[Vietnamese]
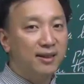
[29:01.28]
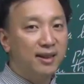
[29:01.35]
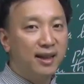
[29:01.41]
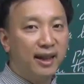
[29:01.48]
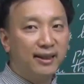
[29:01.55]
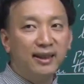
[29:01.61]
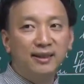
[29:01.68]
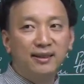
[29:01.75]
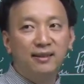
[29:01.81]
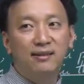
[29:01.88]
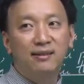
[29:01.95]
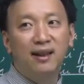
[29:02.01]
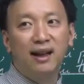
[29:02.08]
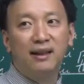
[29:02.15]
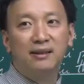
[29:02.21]
thì ngành điện
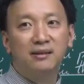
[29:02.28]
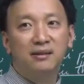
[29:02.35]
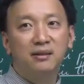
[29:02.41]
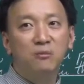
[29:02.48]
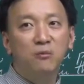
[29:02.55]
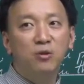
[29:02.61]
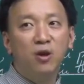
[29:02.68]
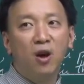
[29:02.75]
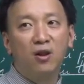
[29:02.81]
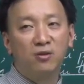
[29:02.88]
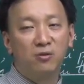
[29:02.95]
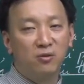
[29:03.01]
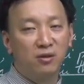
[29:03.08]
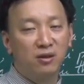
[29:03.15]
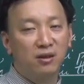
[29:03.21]
tử là ngành sự mũi nhọn
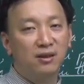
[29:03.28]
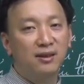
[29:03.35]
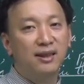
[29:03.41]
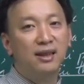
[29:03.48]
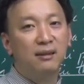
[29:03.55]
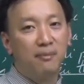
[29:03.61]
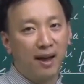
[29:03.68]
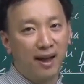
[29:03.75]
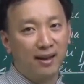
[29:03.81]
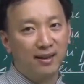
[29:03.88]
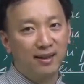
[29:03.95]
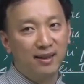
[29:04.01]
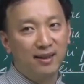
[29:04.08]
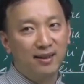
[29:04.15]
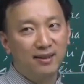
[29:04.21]
của nền kinh tế Nhật Bản
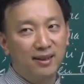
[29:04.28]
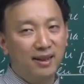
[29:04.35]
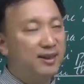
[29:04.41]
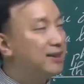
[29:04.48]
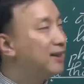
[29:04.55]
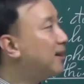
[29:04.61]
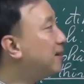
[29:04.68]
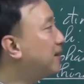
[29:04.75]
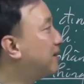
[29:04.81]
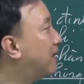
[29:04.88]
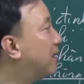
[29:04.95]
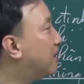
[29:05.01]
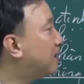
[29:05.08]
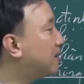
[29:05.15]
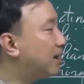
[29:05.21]
đấy thì ta sẽ
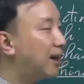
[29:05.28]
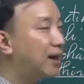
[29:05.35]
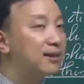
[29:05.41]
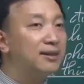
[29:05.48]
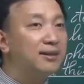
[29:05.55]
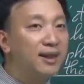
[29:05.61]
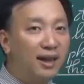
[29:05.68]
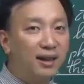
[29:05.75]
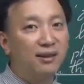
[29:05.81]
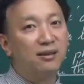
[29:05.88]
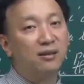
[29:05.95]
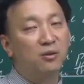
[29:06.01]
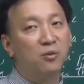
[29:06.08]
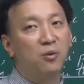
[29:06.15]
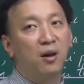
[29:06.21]
nhớ những đặc trưng nhất
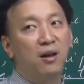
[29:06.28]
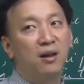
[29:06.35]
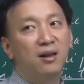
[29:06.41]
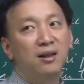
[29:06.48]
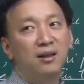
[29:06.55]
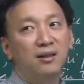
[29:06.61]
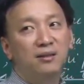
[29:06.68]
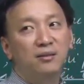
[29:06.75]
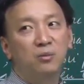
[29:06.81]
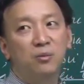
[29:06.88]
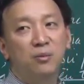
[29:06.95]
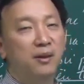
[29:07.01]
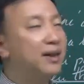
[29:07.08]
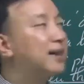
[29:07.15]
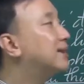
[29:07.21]
của
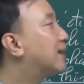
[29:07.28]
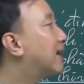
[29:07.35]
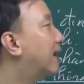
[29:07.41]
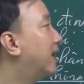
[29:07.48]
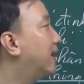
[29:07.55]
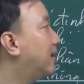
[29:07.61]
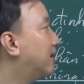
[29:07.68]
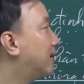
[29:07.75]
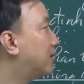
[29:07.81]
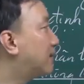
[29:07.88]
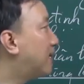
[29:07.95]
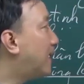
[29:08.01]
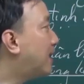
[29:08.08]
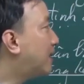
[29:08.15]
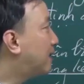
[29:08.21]
về kinh tế để
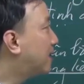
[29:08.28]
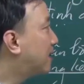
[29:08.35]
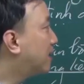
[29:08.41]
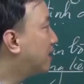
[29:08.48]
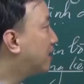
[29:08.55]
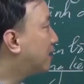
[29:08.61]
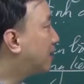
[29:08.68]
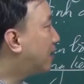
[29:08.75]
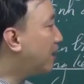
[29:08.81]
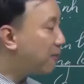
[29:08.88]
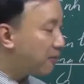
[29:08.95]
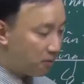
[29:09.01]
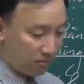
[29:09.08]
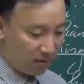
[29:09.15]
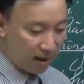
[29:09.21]
chúng ta khắc
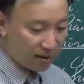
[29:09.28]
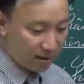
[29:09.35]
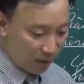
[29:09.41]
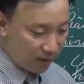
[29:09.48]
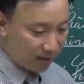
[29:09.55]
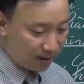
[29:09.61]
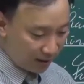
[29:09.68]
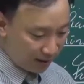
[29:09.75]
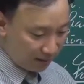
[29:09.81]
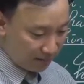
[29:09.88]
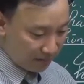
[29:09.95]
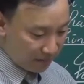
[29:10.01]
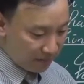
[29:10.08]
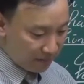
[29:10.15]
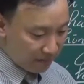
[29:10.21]
phục các sâu kiến thức
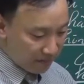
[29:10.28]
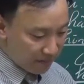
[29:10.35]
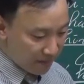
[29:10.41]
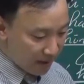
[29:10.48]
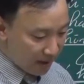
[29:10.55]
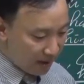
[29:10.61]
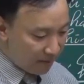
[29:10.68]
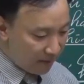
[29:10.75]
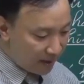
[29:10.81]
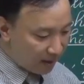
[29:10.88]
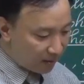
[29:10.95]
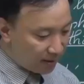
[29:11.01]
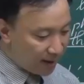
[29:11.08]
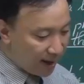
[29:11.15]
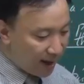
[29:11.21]
và
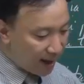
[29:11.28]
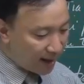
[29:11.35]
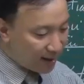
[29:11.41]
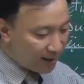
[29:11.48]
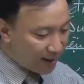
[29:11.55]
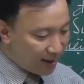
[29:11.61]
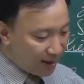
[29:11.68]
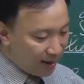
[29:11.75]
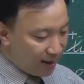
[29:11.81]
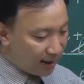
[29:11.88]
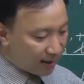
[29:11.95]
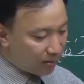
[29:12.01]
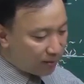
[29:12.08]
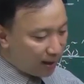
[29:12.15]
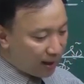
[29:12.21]
điều thứ hai
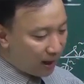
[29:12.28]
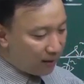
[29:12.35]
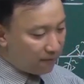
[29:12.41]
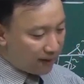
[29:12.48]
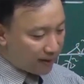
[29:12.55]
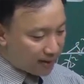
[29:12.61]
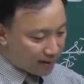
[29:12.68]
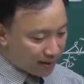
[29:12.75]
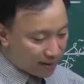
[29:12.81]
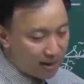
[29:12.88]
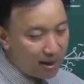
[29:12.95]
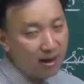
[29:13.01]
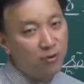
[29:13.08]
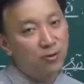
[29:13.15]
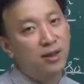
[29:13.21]
là chúng ta cần phải
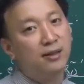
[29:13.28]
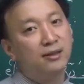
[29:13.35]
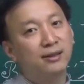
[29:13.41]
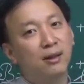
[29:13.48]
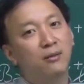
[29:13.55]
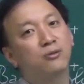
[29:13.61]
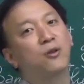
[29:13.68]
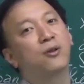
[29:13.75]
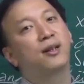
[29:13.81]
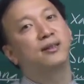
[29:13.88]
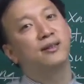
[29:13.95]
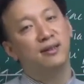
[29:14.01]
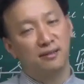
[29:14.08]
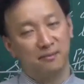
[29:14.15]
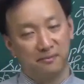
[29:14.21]
thường xuyên trau dồi
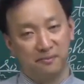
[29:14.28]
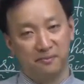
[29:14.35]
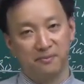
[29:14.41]
kiến thức